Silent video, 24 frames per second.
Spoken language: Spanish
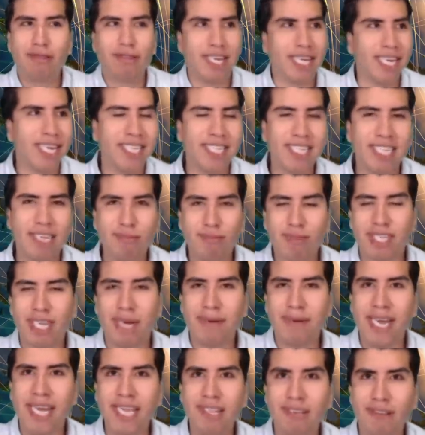¿De qué estamos
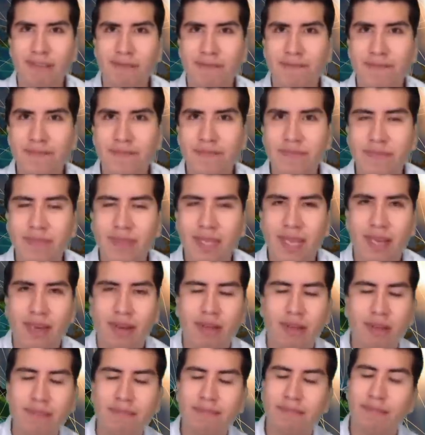hablando?
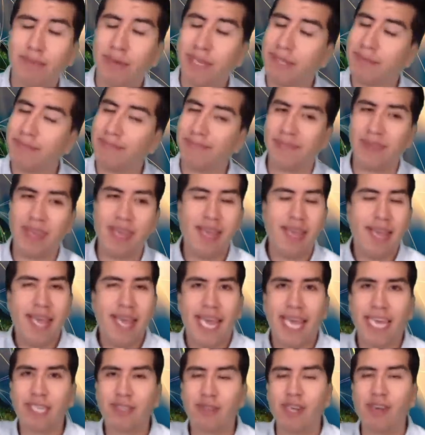¿No? Pues
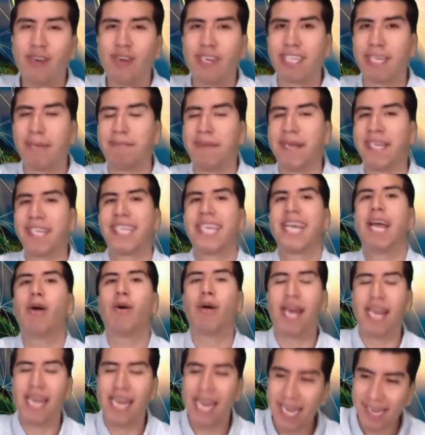esto es lo que se plantea.
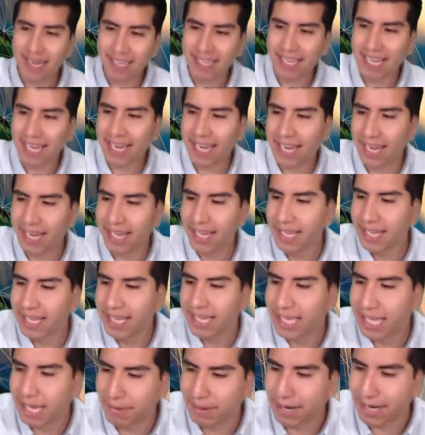Ojalá que llegue
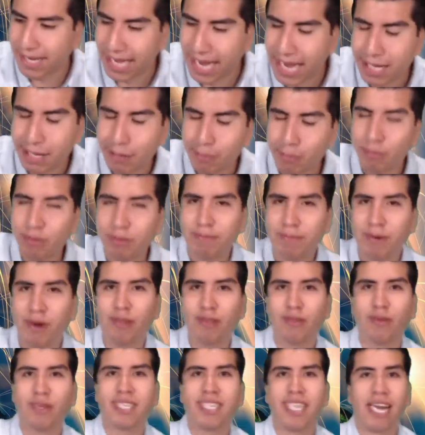de verdad muy
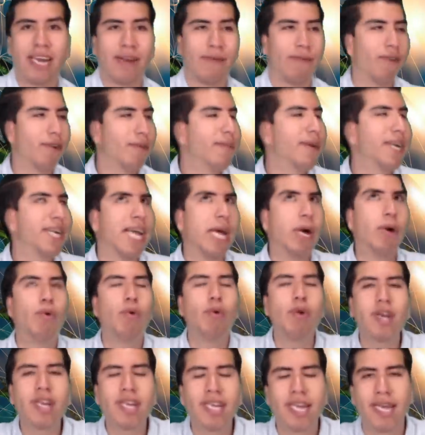pronto esta reforma que
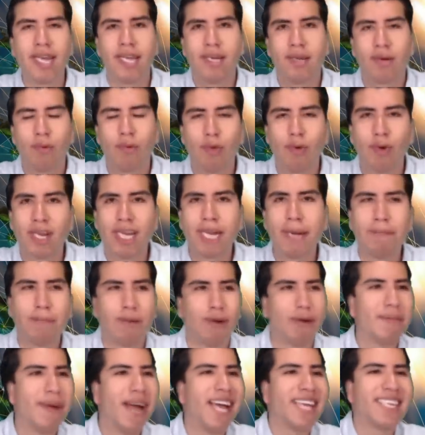urge, urge
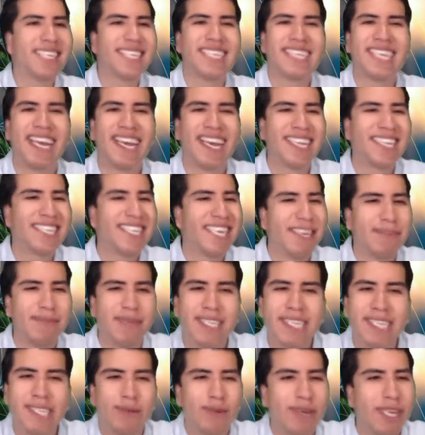por más que se rasguen las
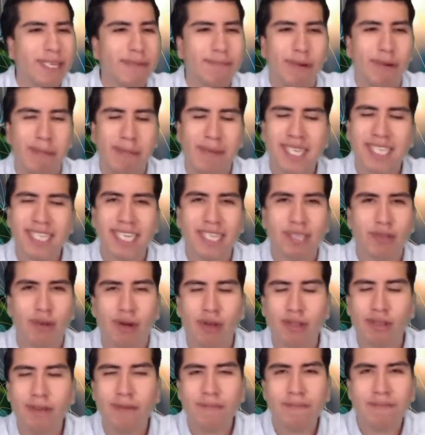vestiduras, por más que
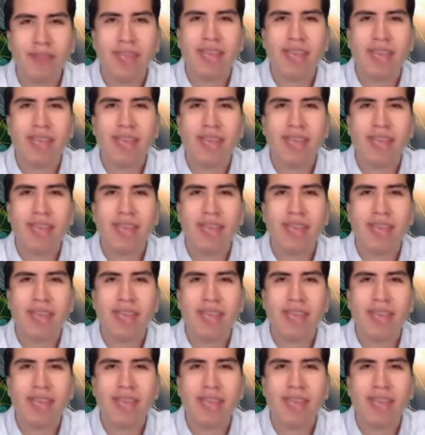todo.